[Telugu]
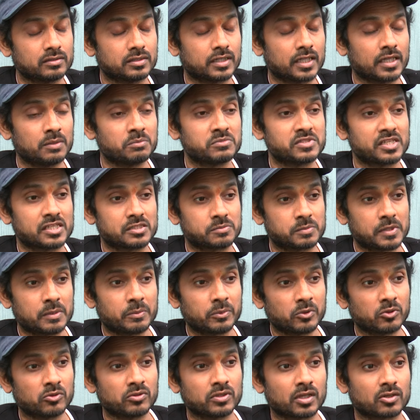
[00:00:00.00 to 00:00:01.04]
టీమ్ సిక్స్
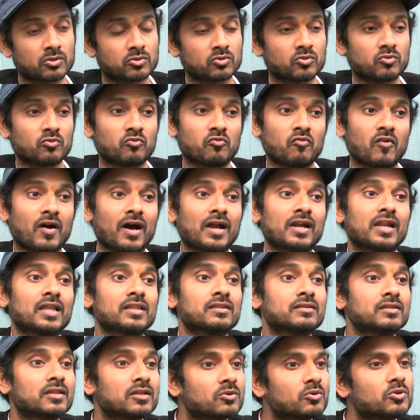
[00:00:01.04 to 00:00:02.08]
పీపుల్ ఉన్నారు
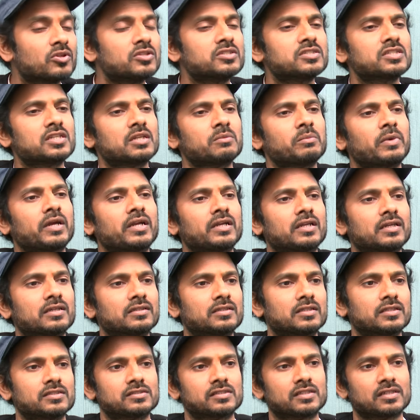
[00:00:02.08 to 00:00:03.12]
వాళ్ళందరి గురించి నేను బయటికి
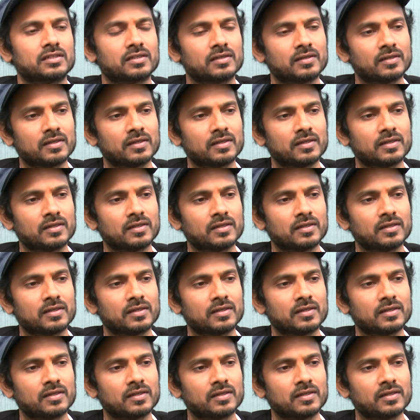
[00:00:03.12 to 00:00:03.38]
తీసి